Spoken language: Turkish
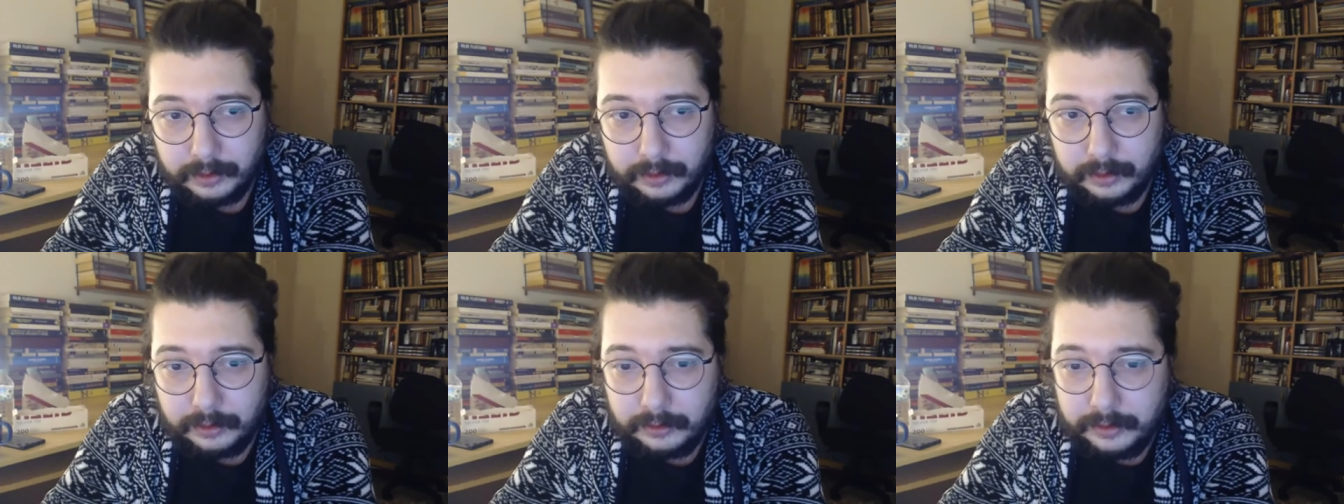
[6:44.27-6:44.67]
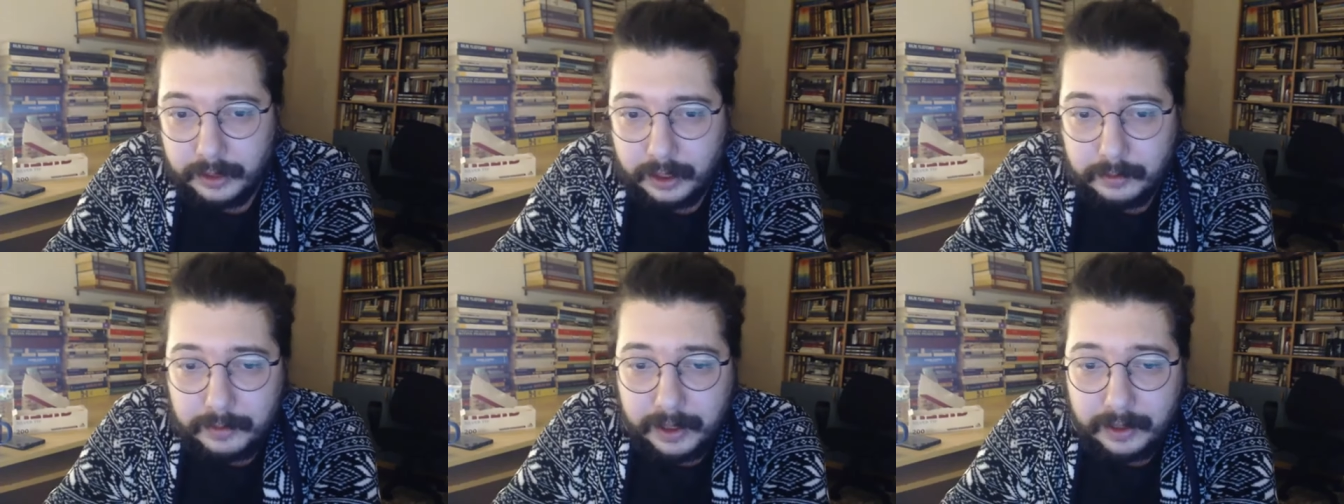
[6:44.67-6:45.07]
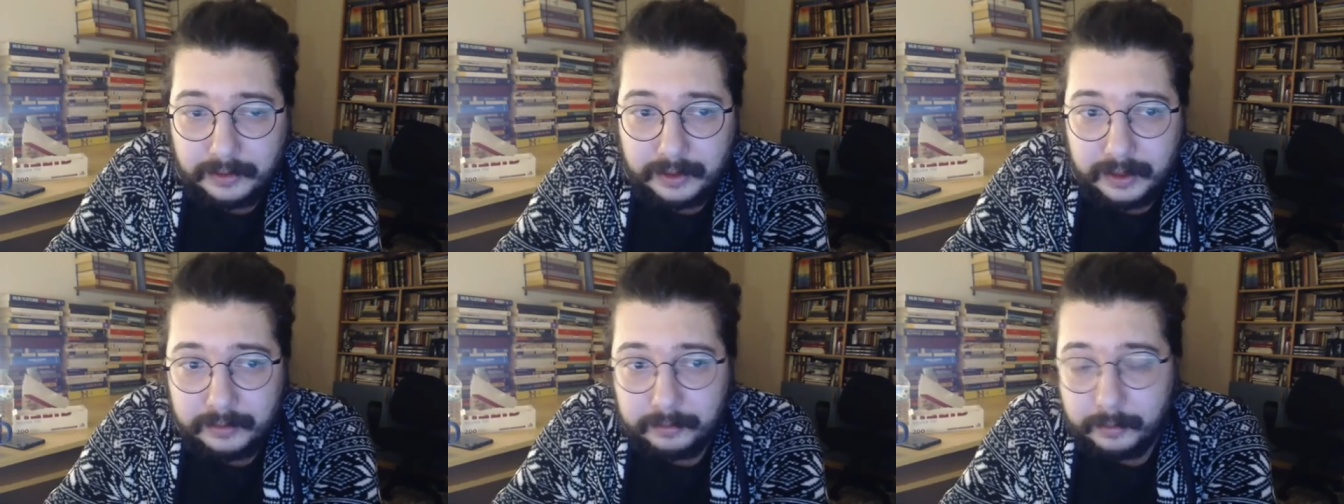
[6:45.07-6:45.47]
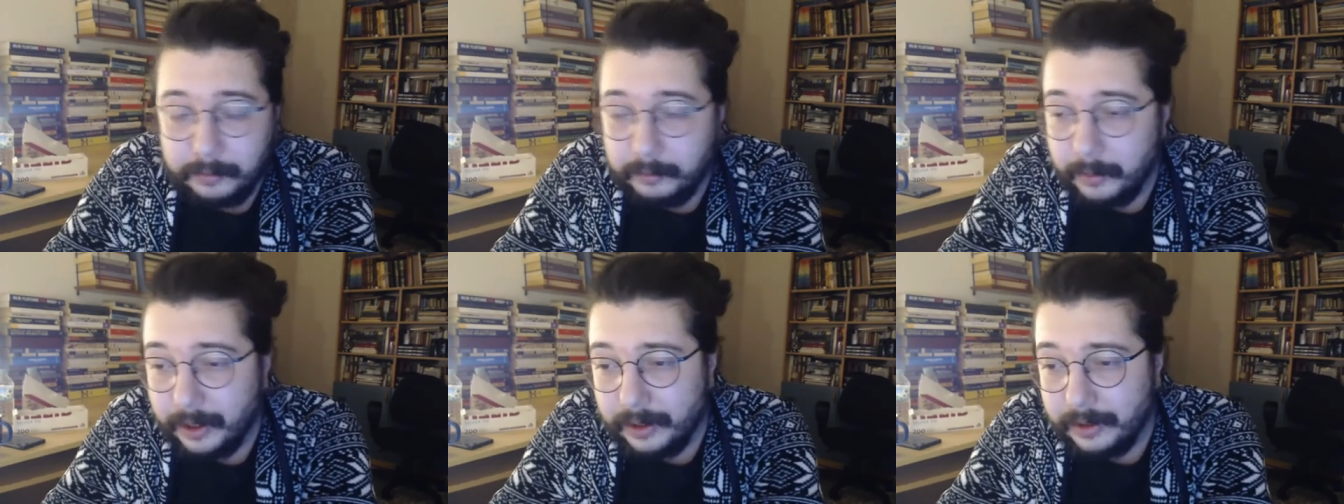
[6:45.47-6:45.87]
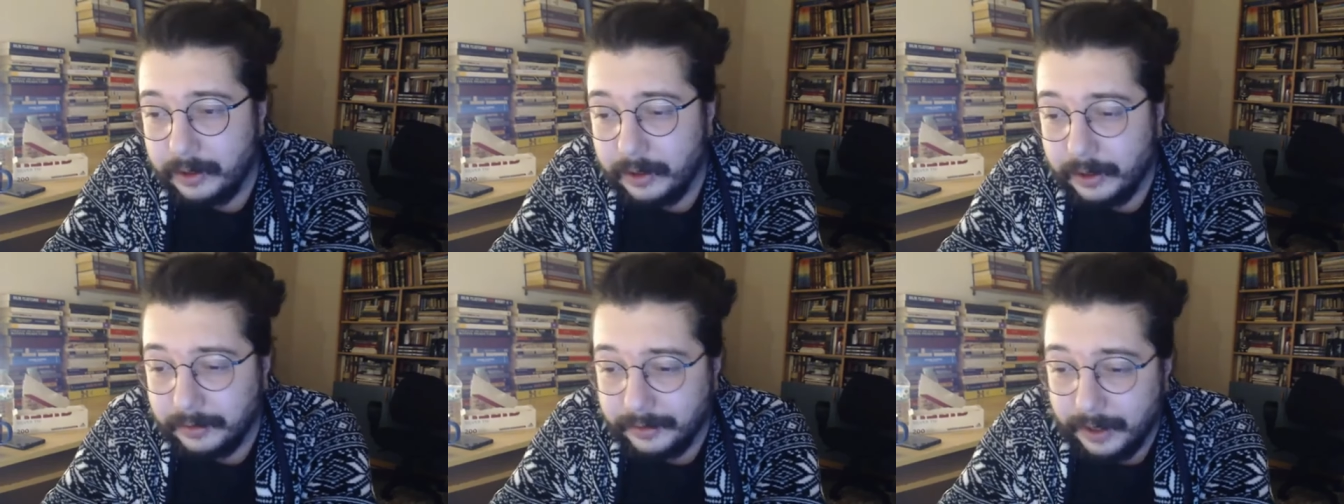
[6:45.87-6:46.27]
Demedim
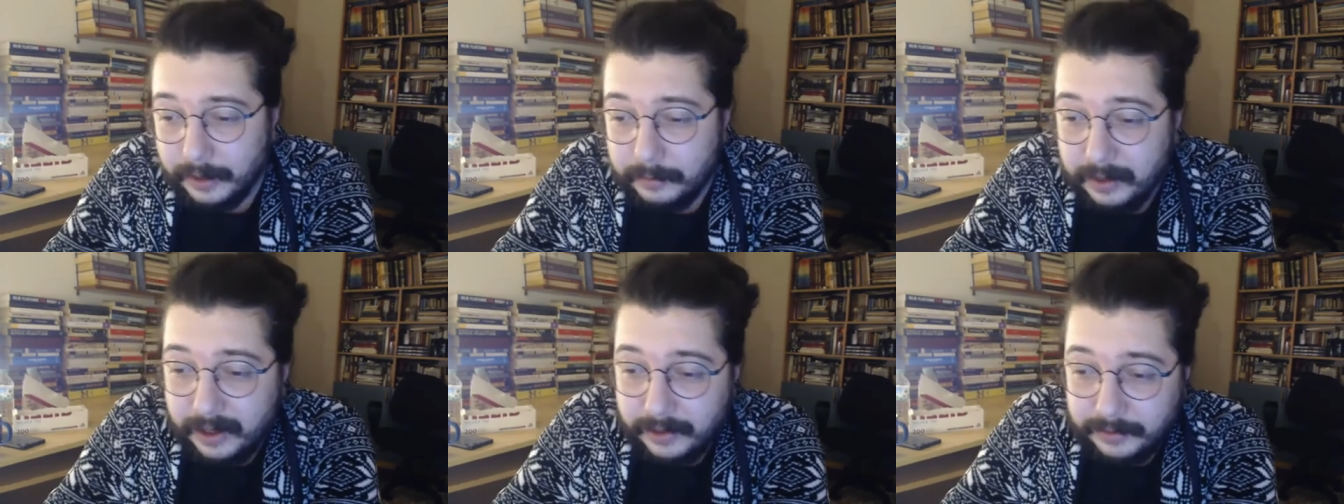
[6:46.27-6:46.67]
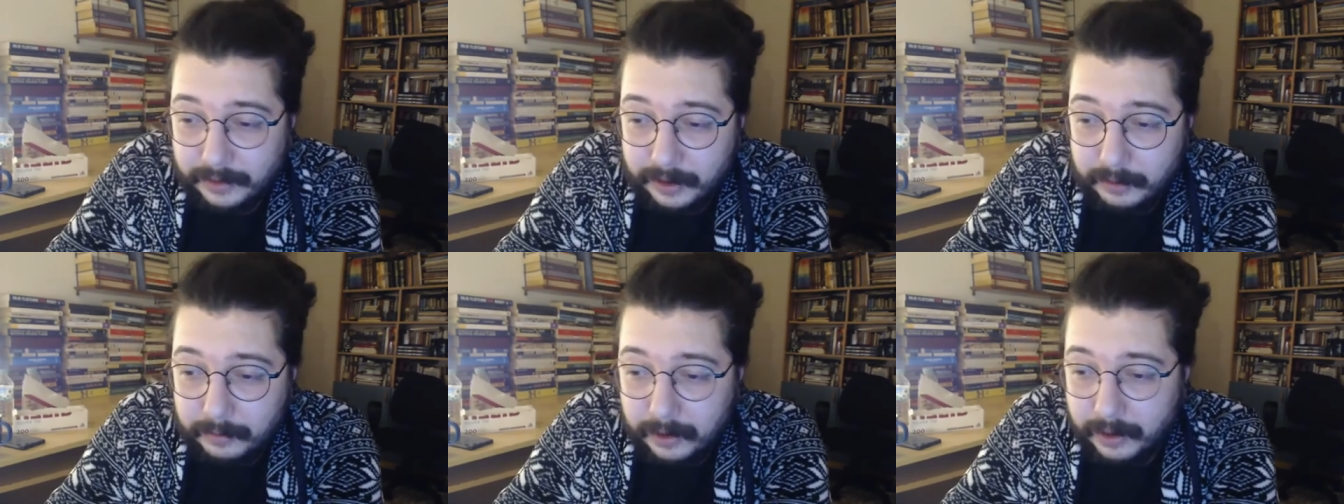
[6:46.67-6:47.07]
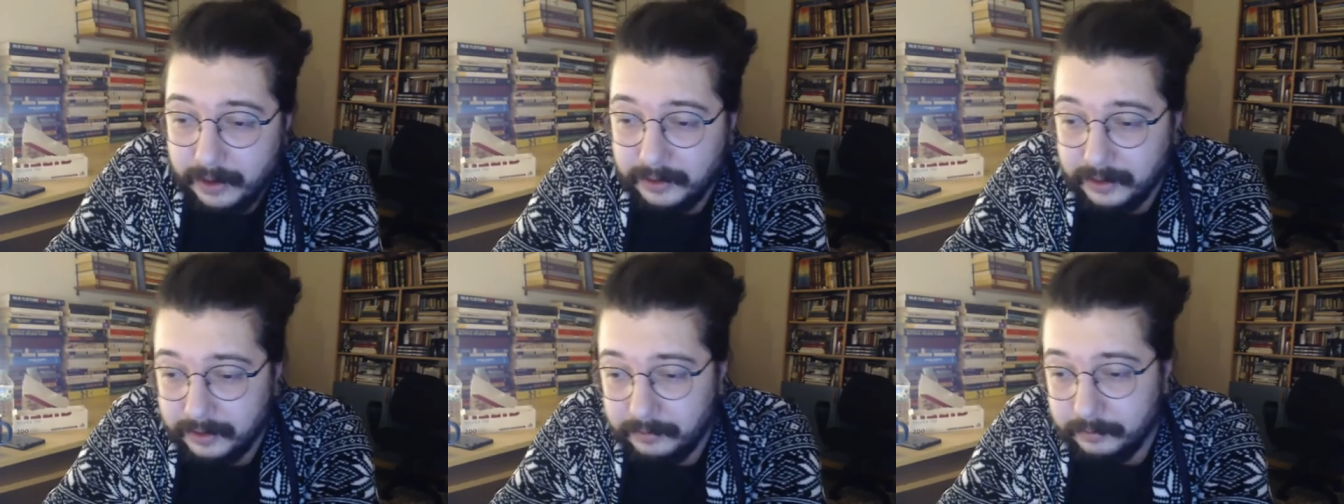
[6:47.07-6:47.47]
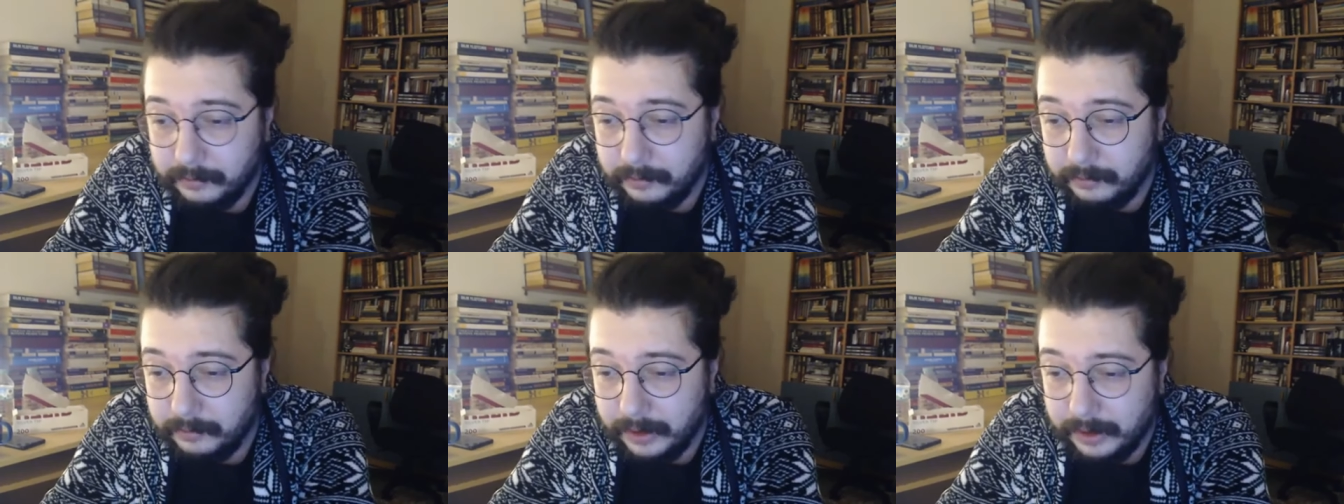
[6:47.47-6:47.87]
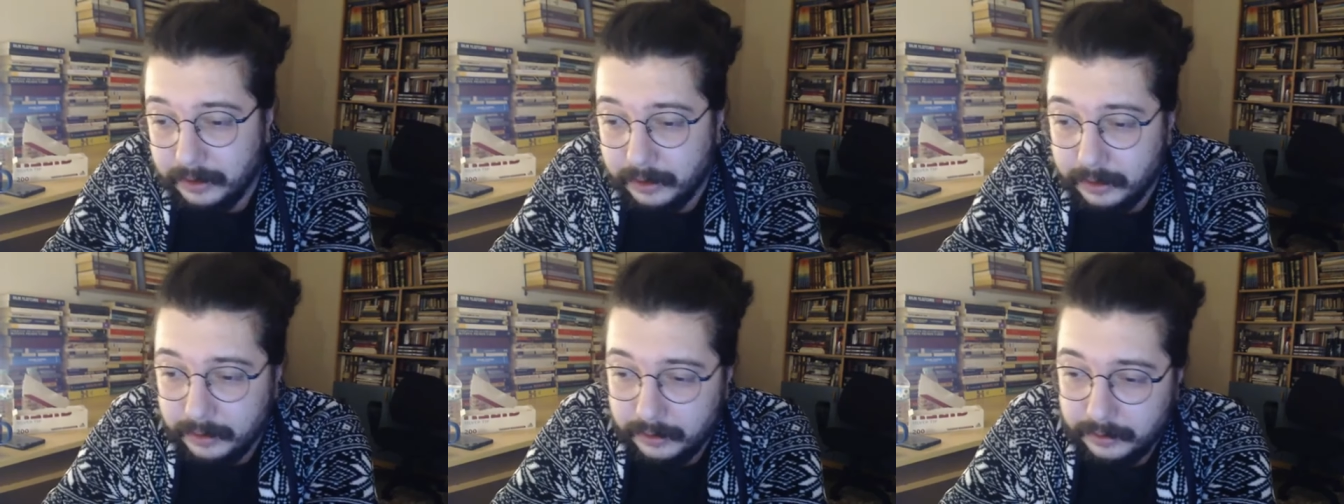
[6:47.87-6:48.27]
mi, deme demedim
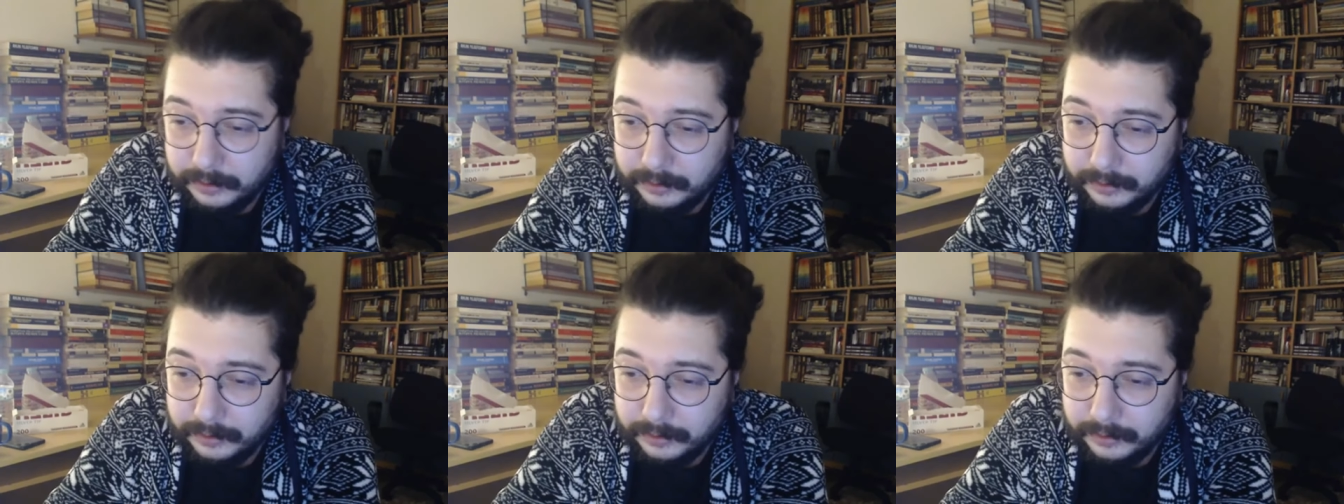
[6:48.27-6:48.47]
mi?